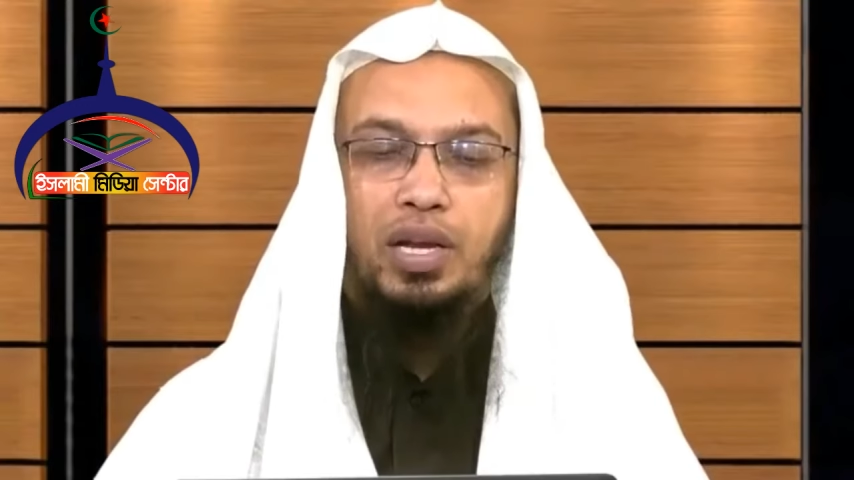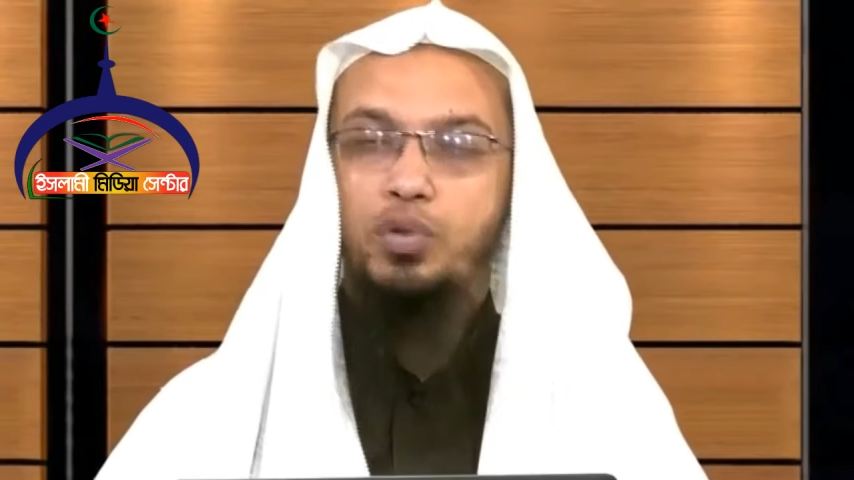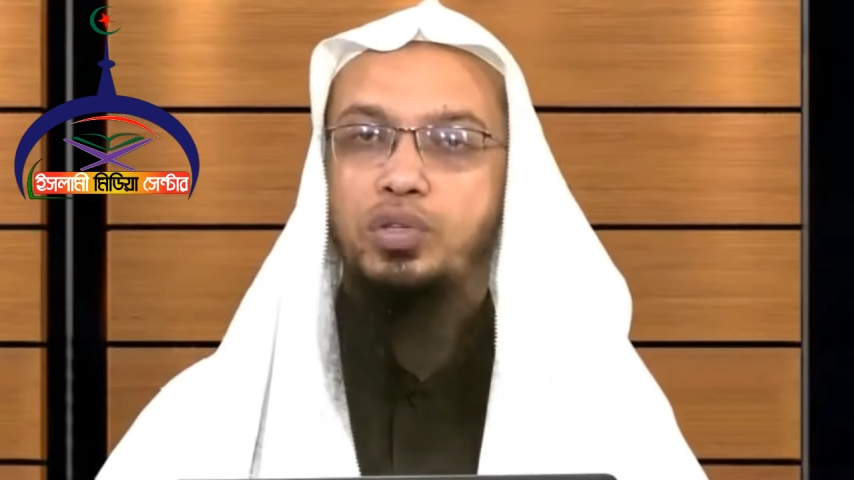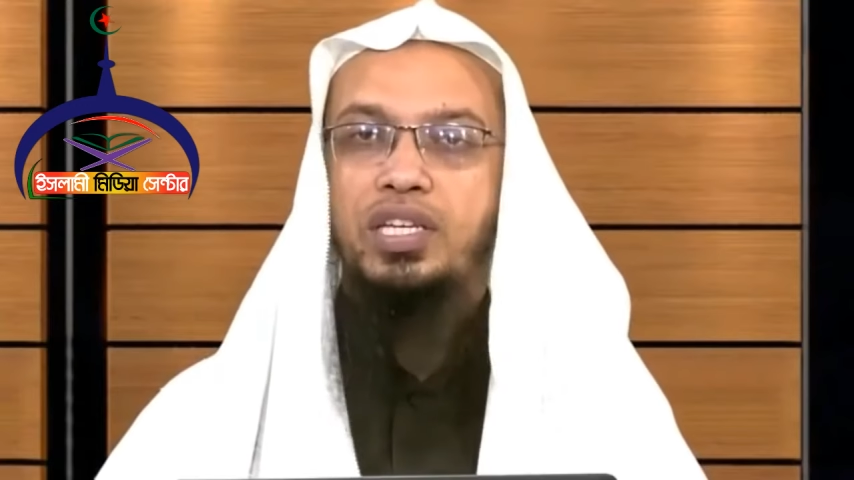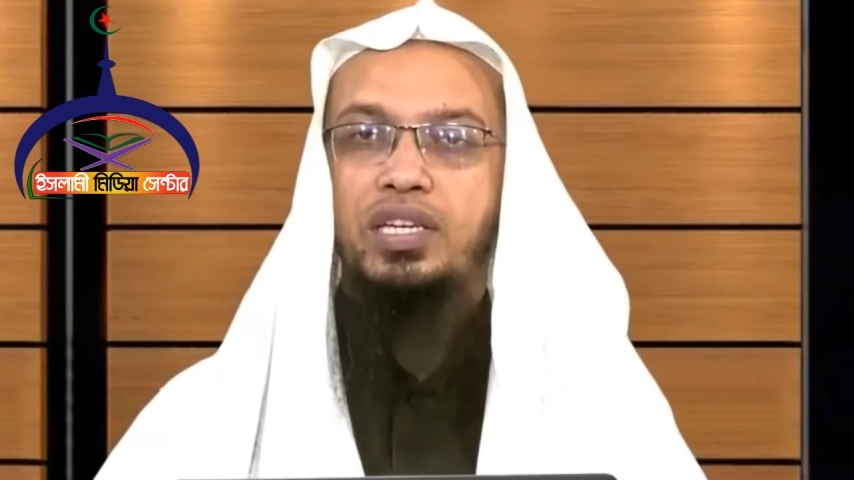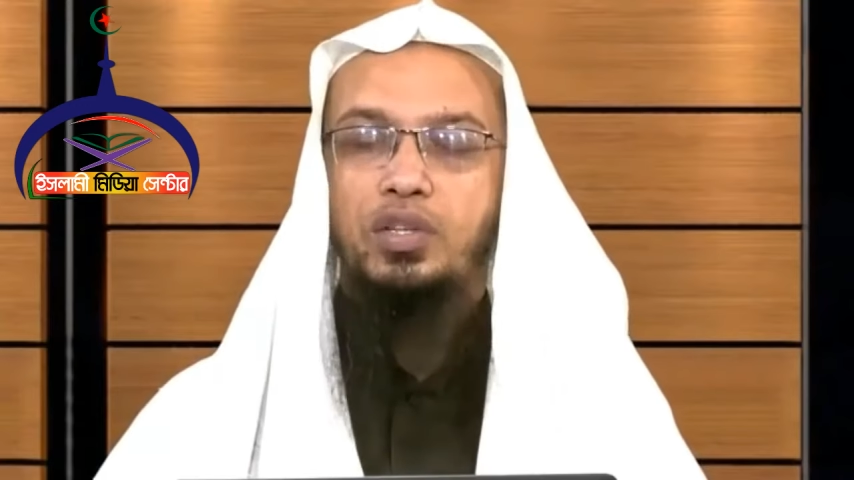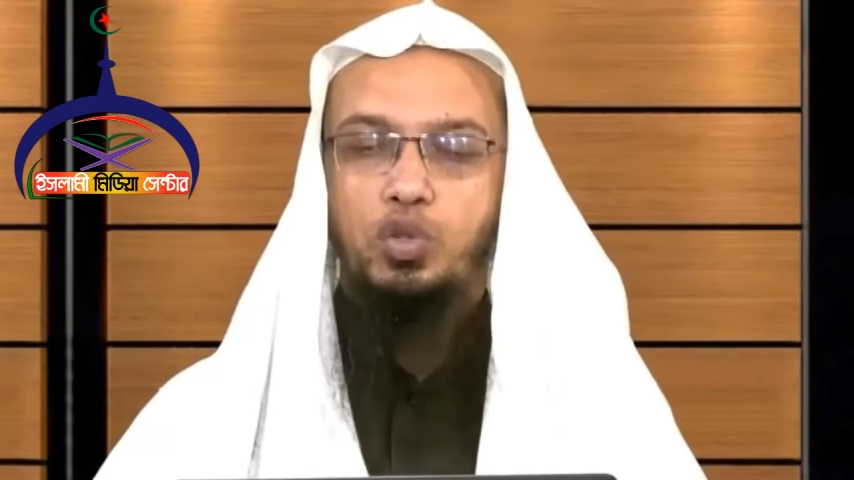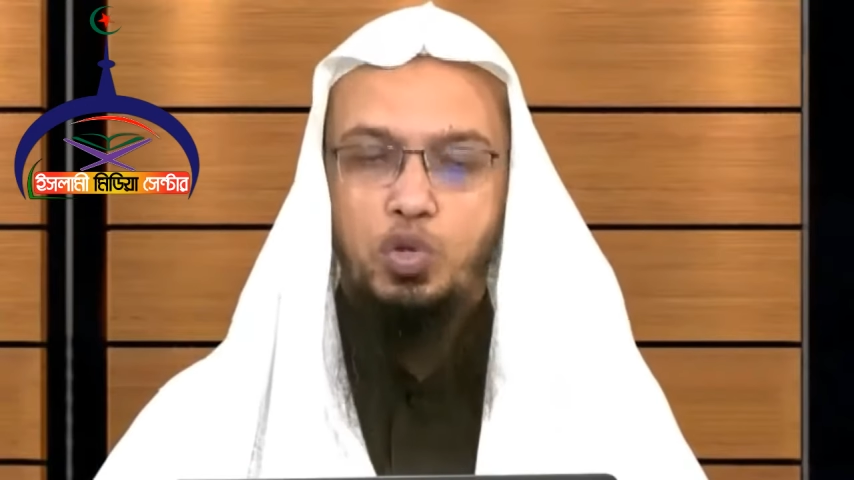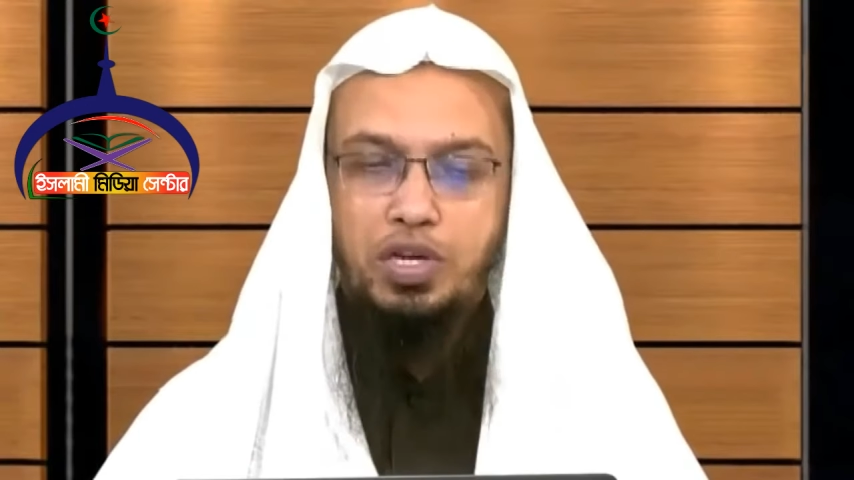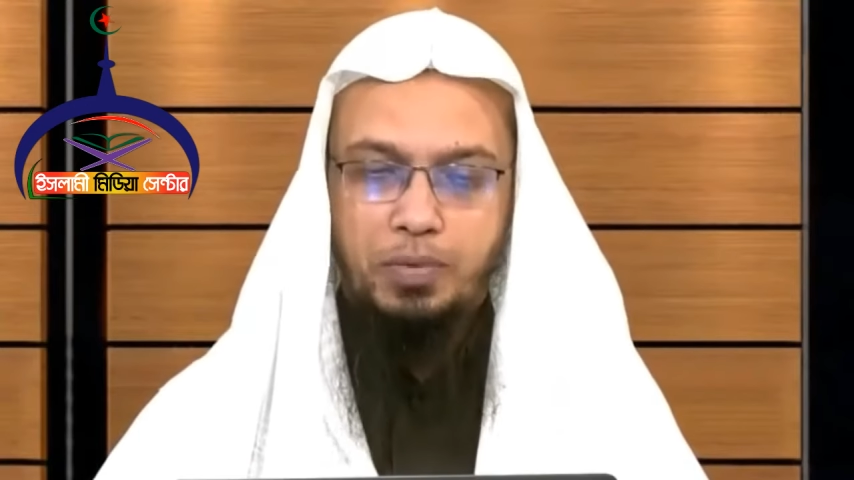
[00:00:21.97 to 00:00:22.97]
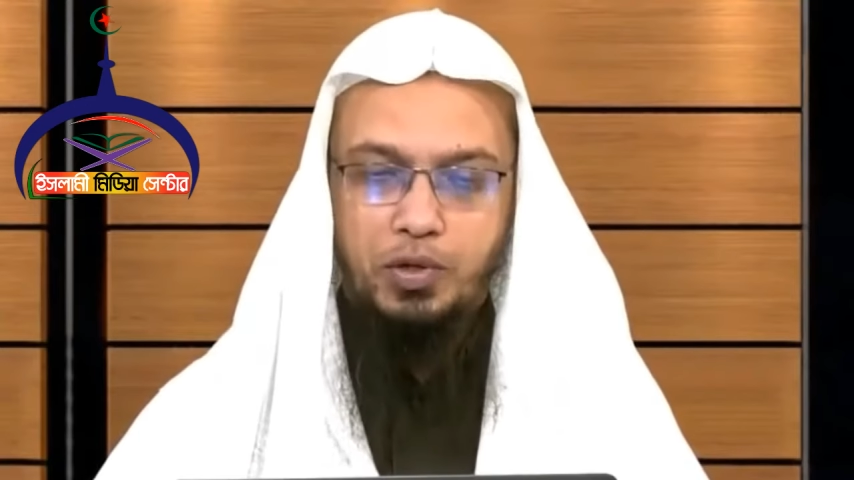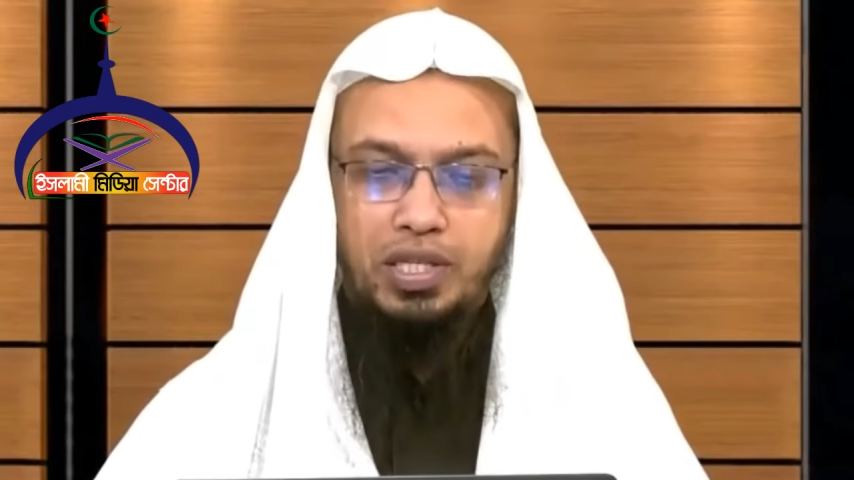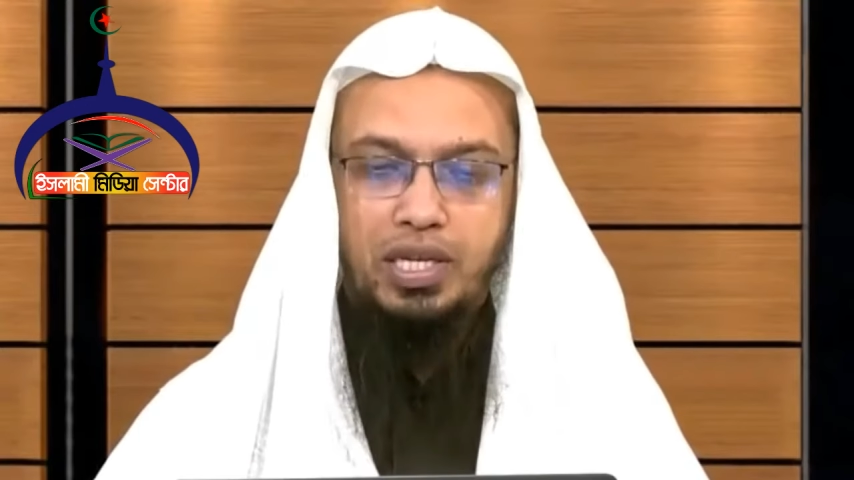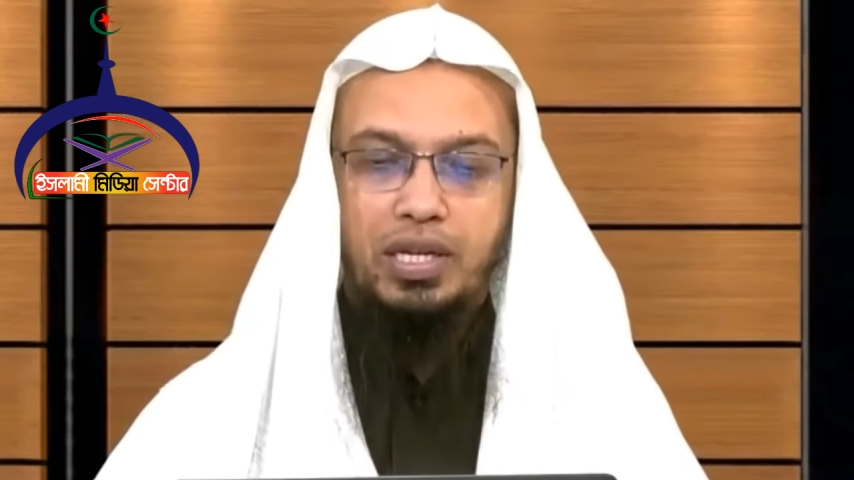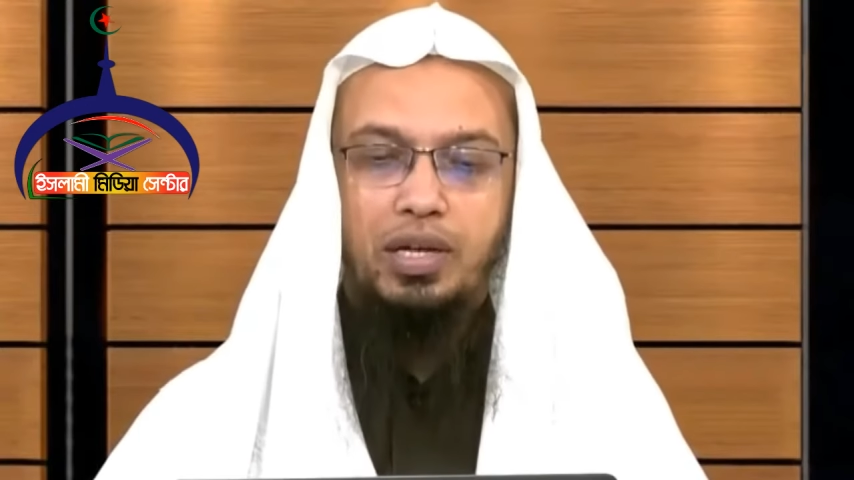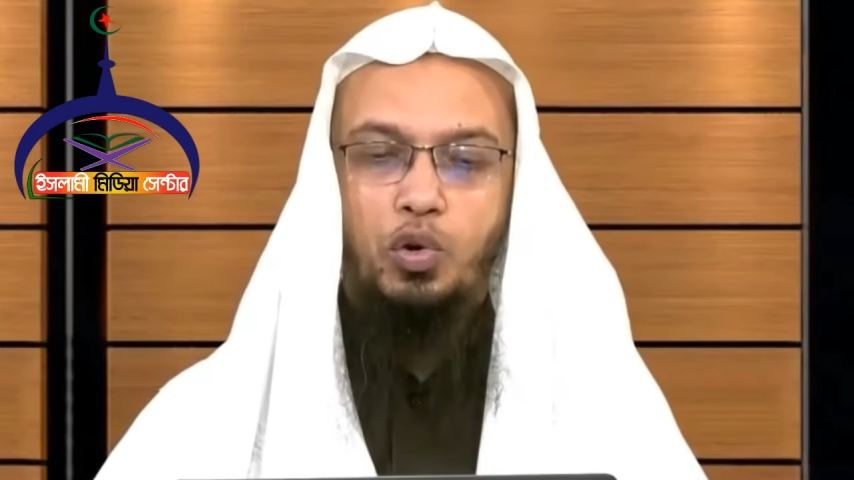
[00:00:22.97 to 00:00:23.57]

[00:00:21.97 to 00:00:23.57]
সালাউদ্দিন দুটি মতই